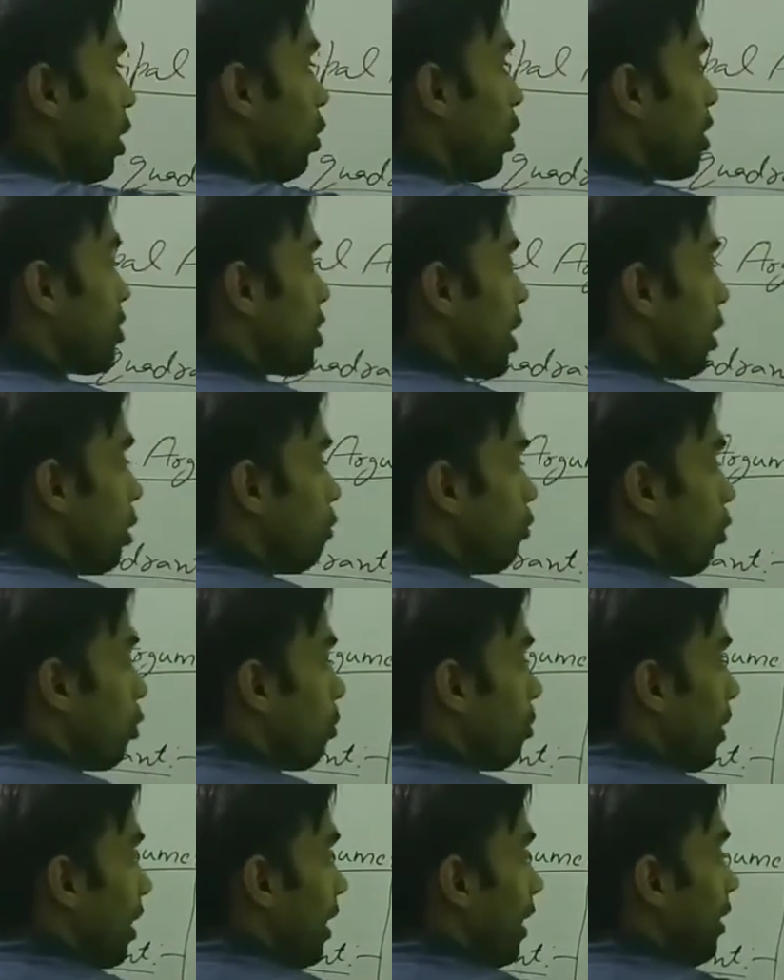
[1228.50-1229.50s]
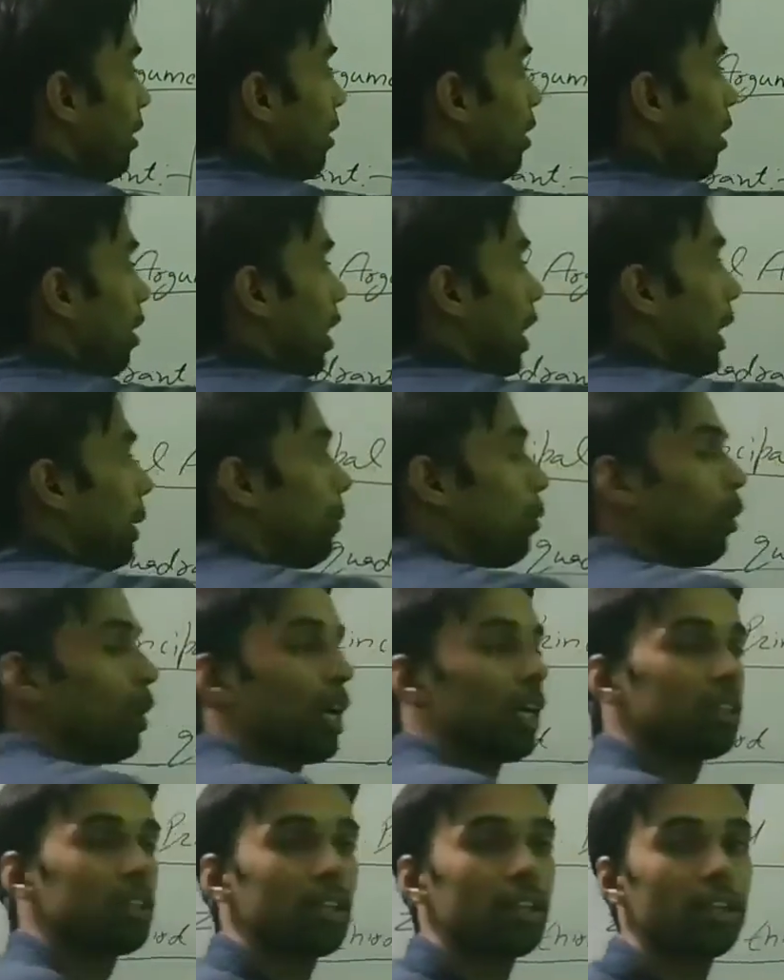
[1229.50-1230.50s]
चारों के चारों फॉर्मूले आपको
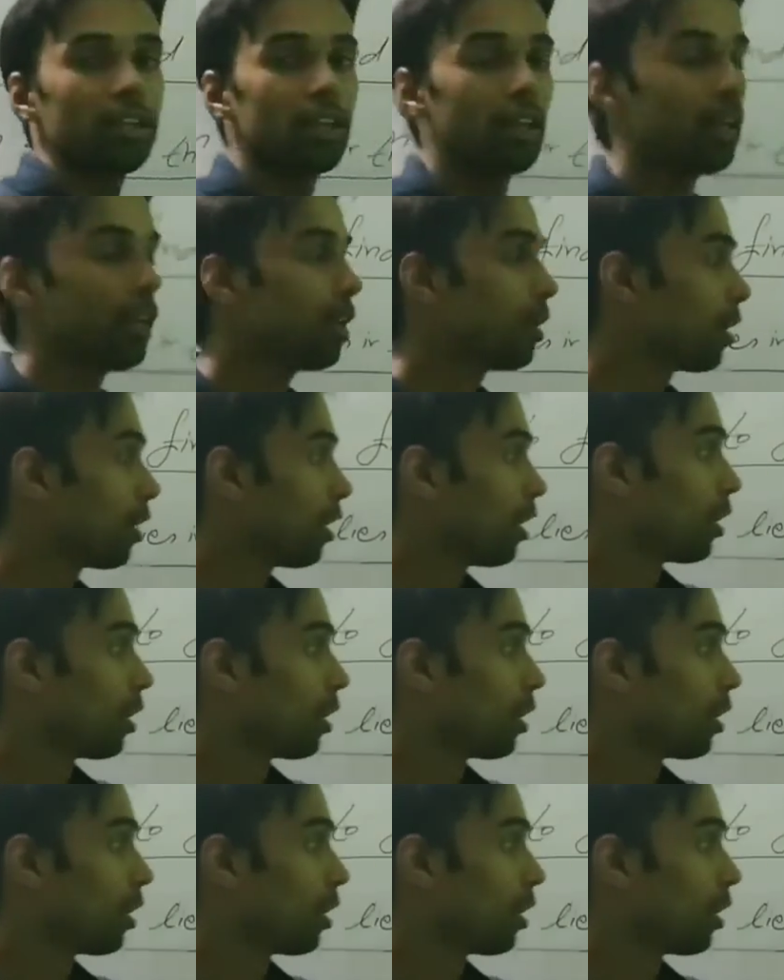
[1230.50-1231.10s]
याद रखने हैं